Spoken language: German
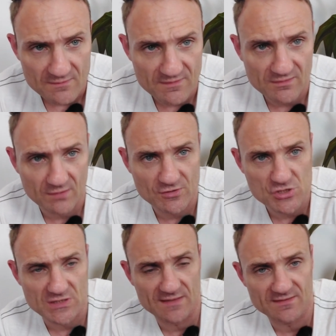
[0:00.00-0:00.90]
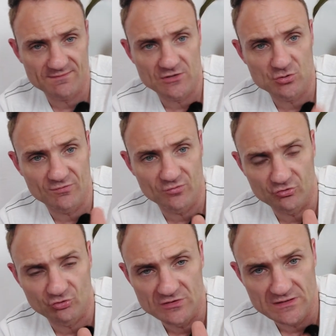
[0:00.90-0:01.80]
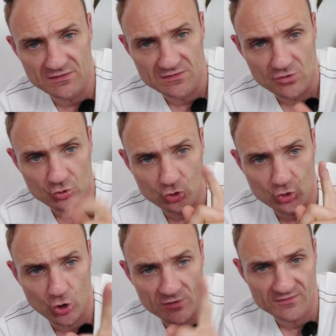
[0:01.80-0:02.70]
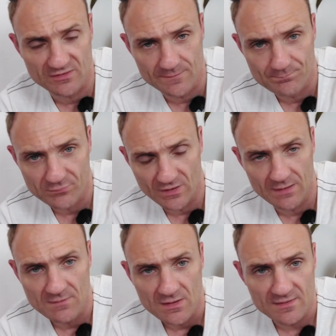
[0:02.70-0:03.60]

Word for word: wie es dann auf der Straße eventuell funktionieren könnte. Ja?